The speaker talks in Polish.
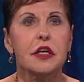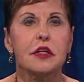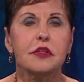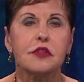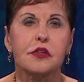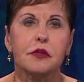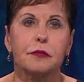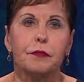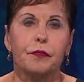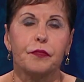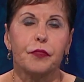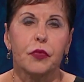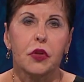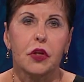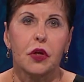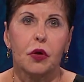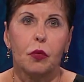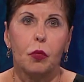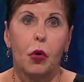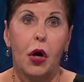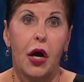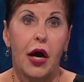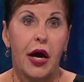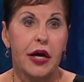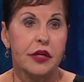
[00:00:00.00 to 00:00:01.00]
widziałam
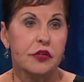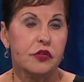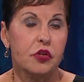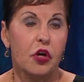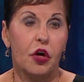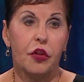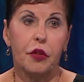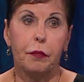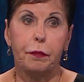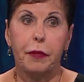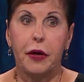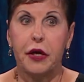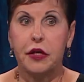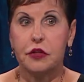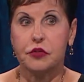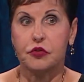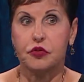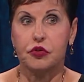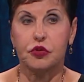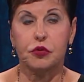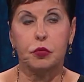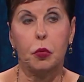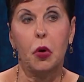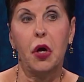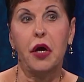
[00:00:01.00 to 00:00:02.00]
żonę pastora z
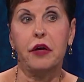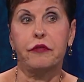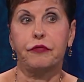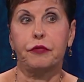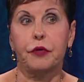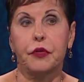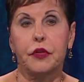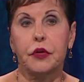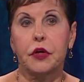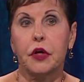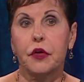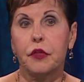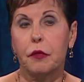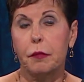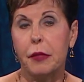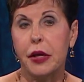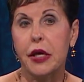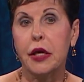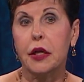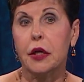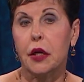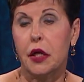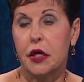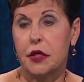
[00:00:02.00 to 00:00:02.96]
innym mężczyzną.